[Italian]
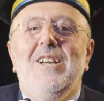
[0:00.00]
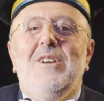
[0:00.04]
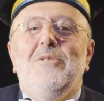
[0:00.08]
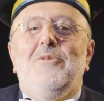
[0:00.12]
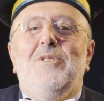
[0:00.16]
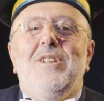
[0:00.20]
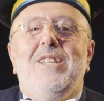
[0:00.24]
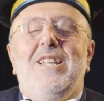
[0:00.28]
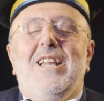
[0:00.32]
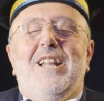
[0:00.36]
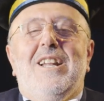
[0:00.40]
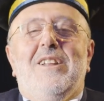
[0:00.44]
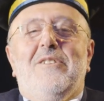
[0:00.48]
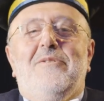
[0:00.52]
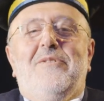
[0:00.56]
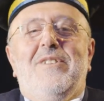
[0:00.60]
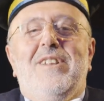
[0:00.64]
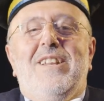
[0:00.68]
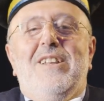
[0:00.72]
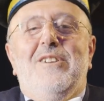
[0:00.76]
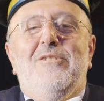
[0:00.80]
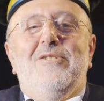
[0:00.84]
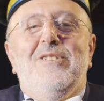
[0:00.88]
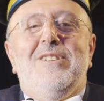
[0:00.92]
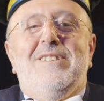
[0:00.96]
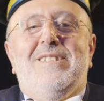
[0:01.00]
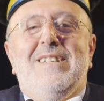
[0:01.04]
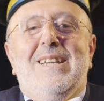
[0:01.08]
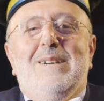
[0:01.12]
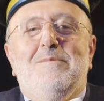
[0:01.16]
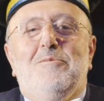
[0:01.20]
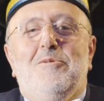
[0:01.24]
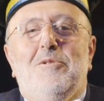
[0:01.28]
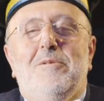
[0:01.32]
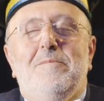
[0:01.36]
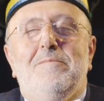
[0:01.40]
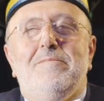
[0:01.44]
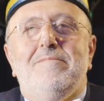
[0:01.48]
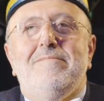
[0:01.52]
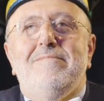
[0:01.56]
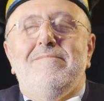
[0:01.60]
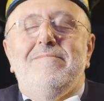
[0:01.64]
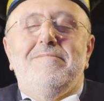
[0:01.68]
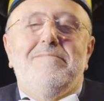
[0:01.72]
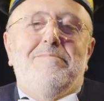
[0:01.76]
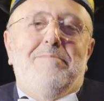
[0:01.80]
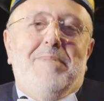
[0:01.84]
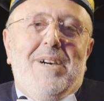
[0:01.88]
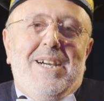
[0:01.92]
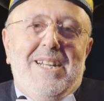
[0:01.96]
Quindi alla fine noi siamo
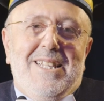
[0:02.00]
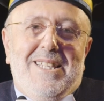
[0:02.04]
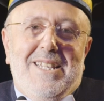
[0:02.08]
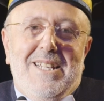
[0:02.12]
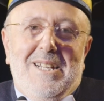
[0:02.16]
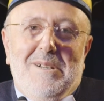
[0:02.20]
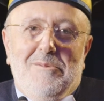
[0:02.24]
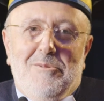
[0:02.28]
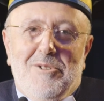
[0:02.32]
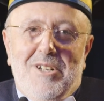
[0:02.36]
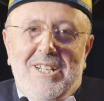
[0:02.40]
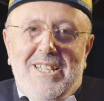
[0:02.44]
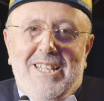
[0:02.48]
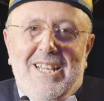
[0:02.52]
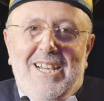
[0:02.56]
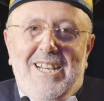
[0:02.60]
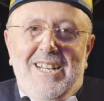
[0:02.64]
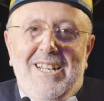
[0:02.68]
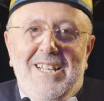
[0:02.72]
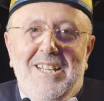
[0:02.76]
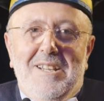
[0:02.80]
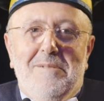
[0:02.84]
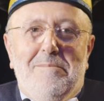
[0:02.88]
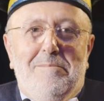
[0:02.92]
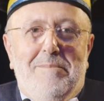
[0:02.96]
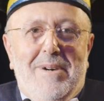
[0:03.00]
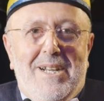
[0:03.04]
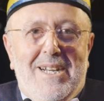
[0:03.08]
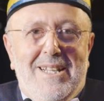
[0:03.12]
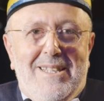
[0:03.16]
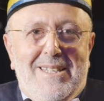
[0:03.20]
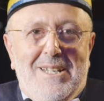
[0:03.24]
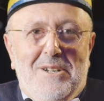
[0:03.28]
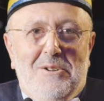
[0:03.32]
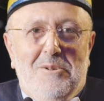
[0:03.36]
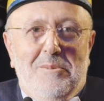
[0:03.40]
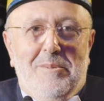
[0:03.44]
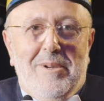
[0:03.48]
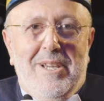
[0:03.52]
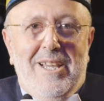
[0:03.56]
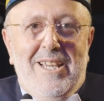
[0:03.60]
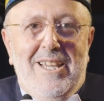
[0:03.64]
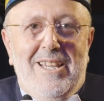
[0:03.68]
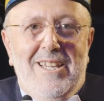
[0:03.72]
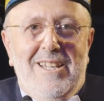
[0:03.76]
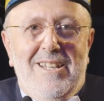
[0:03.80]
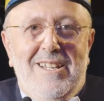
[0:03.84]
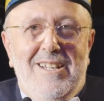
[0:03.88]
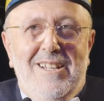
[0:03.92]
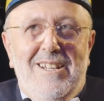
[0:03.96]
parte napoletani e parte
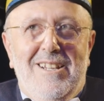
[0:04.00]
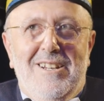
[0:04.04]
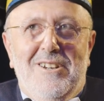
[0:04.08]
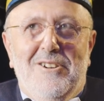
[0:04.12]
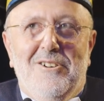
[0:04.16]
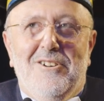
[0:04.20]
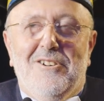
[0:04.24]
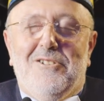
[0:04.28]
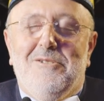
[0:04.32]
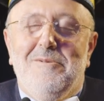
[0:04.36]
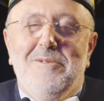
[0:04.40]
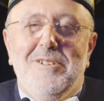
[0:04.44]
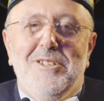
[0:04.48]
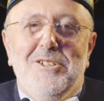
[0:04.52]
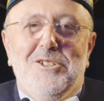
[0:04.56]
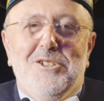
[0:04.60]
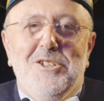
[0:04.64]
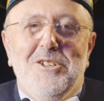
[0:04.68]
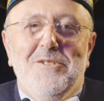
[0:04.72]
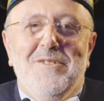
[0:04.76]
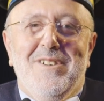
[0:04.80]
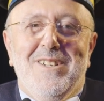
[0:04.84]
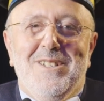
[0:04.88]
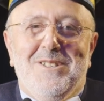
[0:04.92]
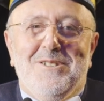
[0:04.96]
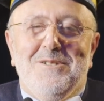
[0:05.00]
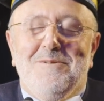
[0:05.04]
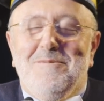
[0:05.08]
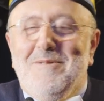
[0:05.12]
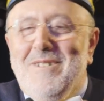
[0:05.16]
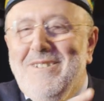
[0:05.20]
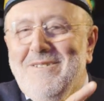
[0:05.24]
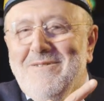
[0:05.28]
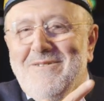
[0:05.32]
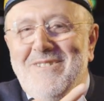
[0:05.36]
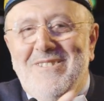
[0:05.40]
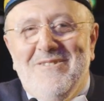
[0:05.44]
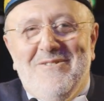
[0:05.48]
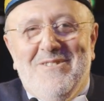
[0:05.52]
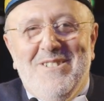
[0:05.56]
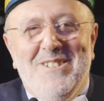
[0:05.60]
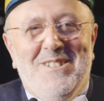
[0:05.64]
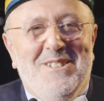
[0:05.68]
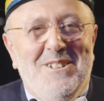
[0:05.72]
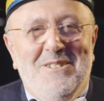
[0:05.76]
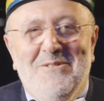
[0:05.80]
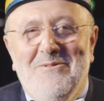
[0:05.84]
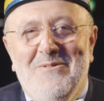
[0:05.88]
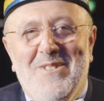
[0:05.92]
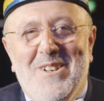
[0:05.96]
europei No, come diceva, insomma,
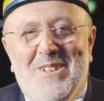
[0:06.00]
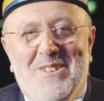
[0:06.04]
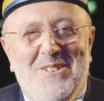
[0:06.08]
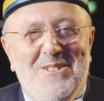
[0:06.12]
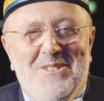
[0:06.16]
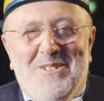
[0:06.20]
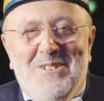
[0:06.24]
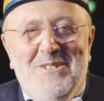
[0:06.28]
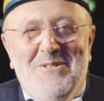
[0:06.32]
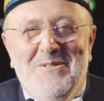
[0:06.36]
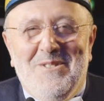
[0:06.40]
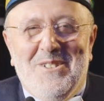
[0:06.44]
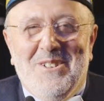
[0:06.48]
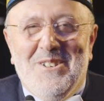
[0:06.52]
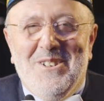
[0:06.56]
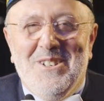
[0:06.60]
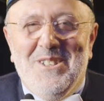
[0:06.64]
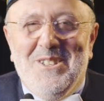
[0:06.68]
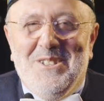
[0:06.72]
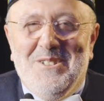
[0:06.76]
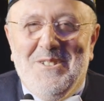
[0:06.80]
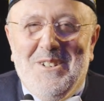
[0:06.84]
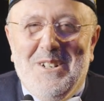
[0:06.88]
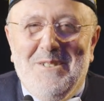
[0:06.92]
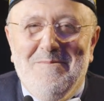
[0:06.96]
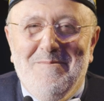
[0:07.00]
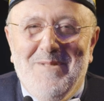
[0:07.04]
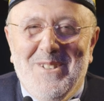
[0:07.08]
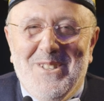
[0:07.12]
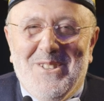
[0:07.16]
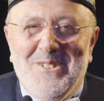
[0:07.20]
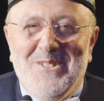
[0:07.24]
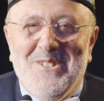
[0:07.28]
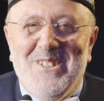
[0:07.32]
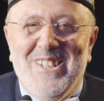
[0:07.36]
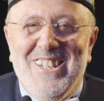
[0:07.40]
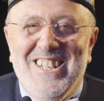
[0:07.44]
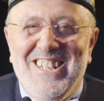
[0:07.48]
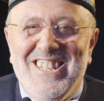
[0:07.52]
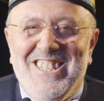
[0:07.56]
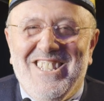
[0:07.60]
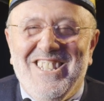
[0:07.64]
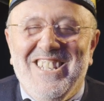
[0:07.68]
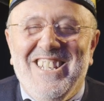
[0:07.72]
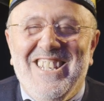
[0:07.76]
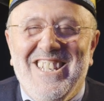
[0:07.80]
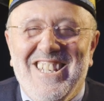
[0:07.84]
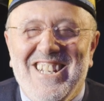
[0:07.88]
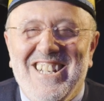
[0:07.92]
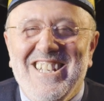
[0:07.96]
questo era un vecchio comico che diceva una battuta del
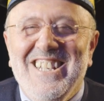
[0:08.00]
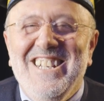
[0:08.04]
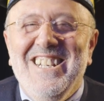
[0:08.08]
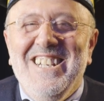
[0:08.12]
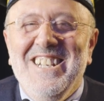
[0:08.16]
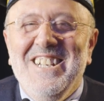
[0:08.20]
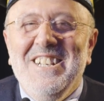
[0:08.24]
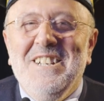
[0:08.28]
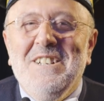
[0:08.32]
genere.